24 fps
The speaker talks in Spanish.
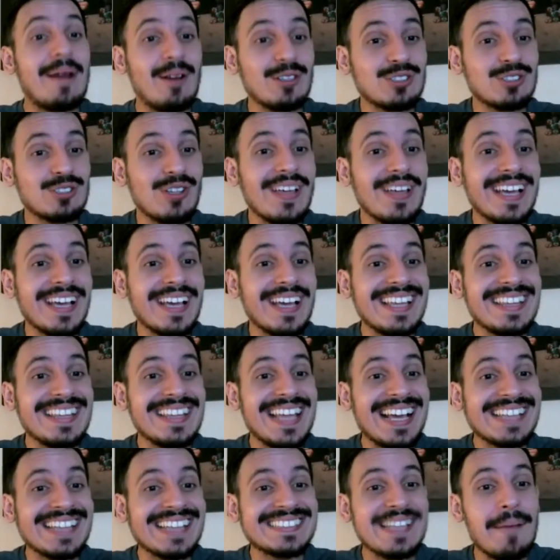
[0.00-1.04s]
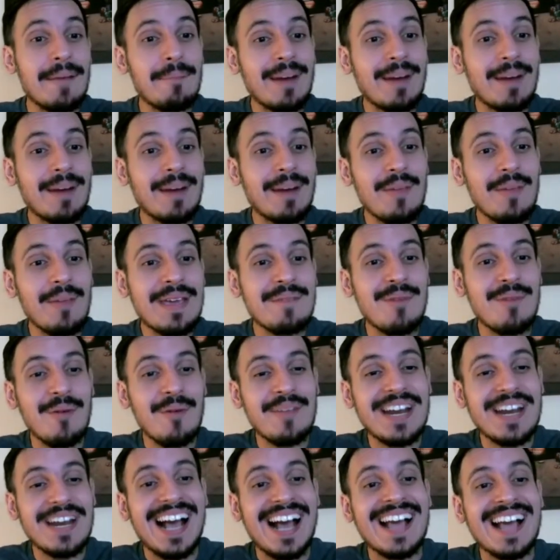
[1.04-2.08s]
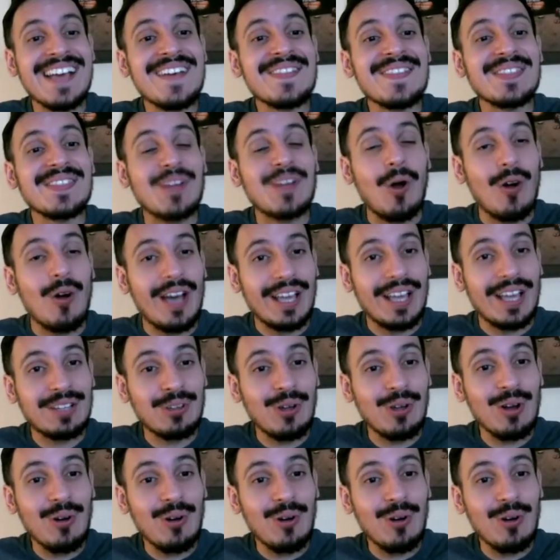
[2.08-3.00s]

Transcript: ah, ya, ya, están sacando la miniteca con esto de